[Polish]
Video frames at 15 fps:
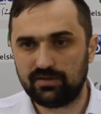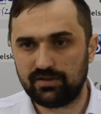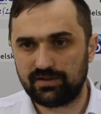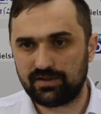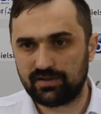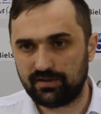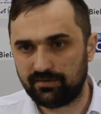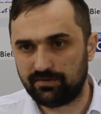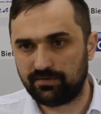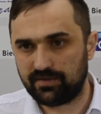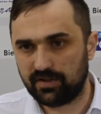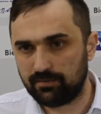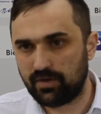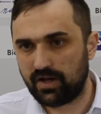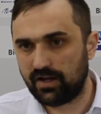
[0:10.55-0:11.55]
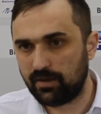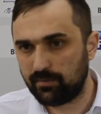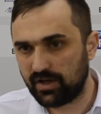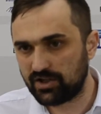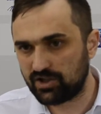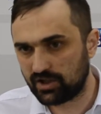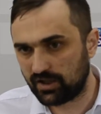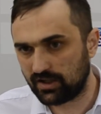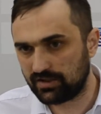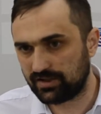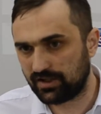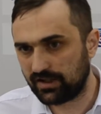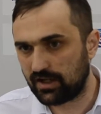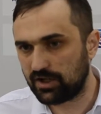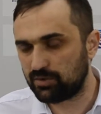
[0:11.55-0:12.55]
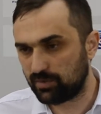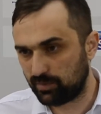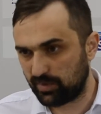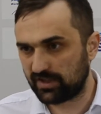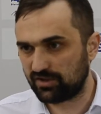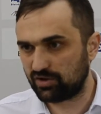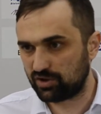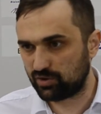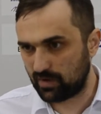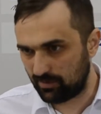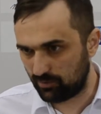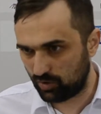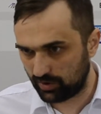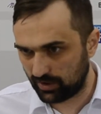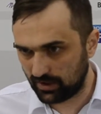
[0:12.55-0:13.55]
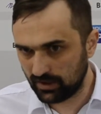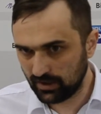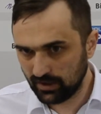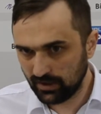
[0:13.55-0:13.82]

z, w tym elemencie zagraliśmy bardzo słabo i,